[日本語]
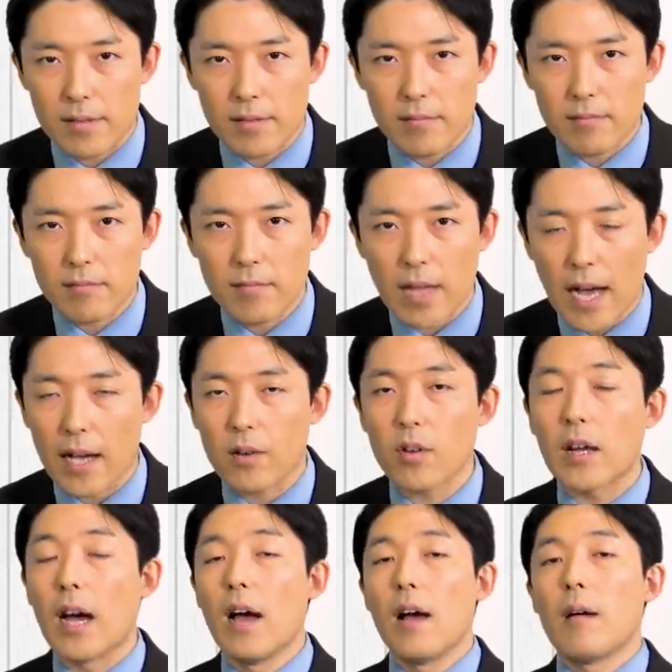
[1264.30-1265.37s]
す。はい。こ
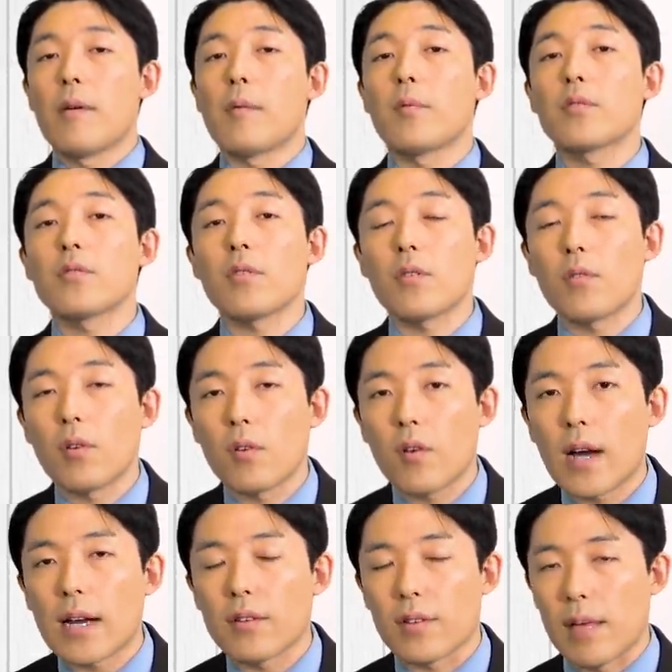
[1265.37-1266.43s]
れは、まあ僕のこ
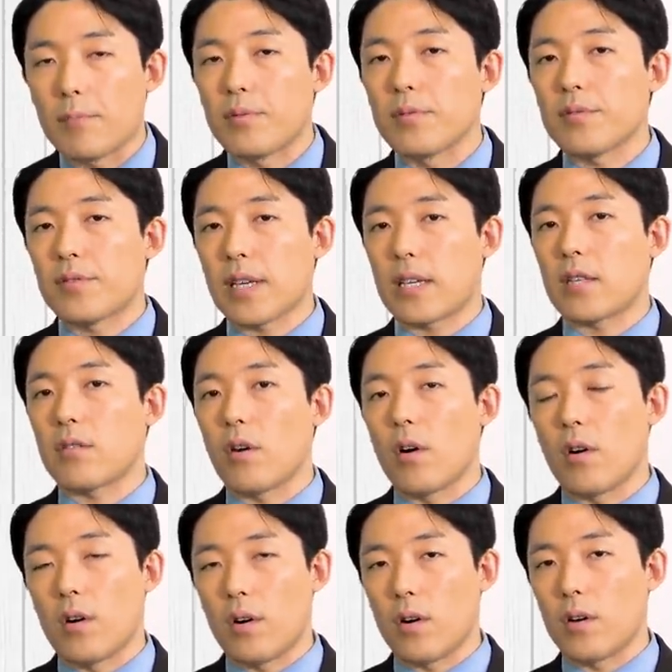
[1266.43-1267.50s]
こからのね、分析
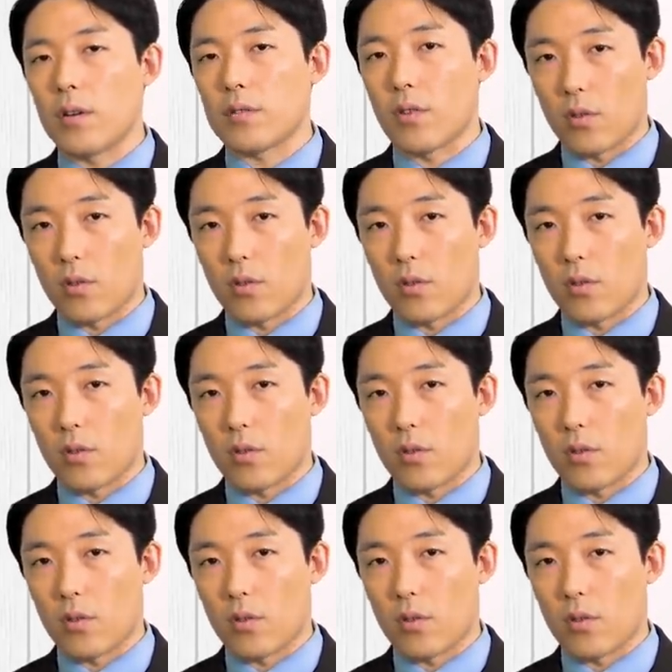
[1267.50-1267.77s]
と、